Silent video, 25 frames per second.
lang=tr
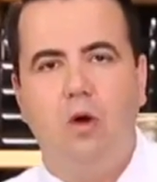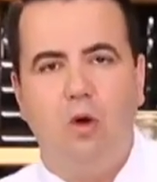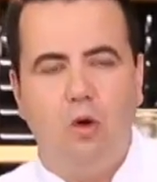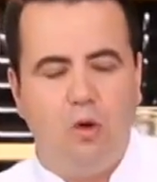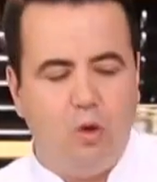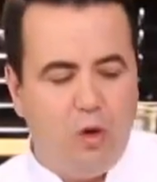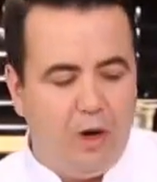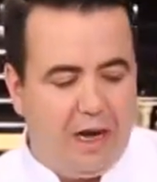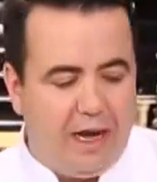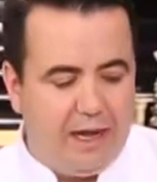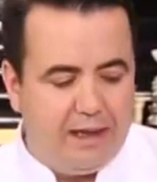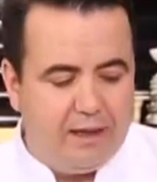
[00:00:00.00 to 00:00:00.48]

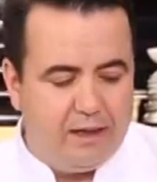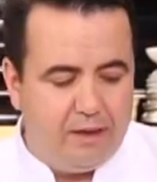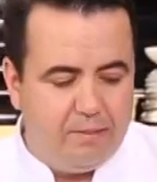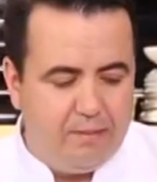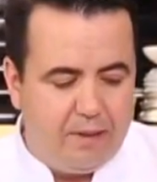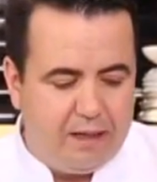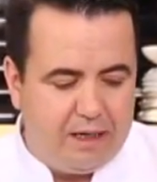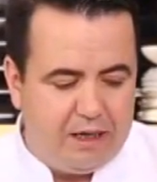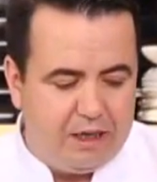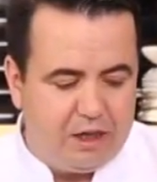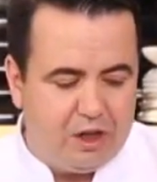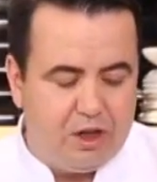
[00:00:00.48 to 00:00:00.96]

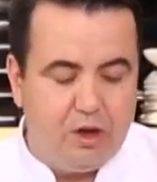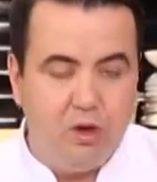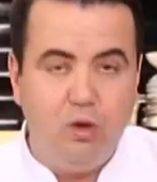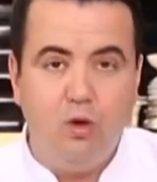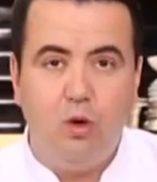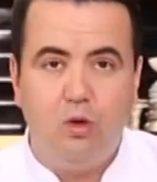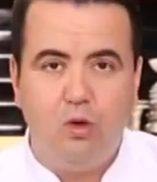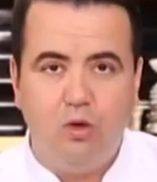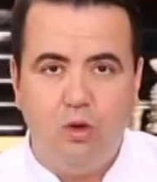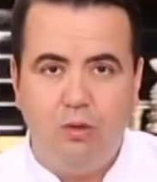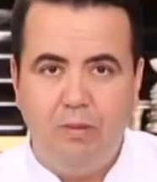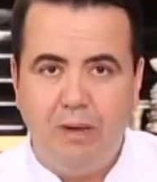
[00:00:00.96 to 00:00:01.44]
öykülendirmek
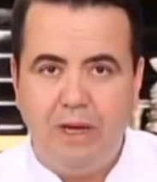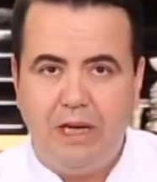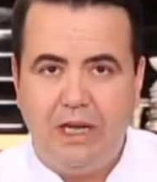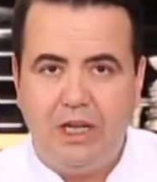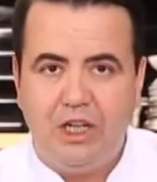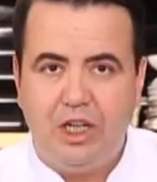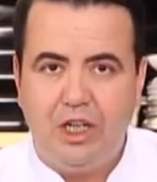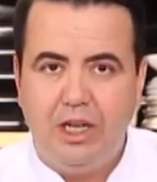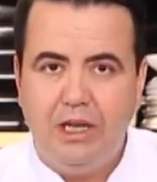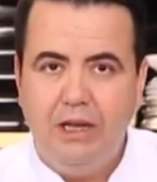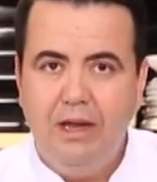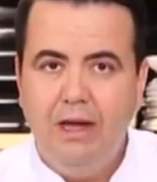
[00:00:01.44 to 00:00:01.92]
için,
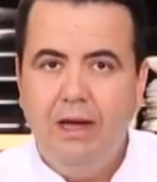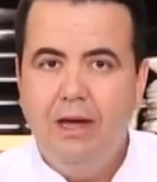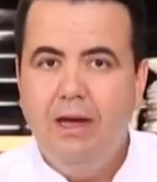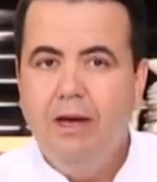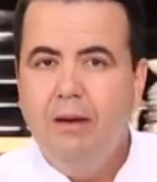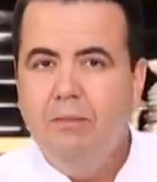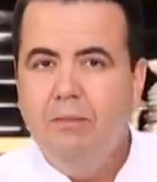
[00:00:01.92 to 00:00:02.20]
götürmek için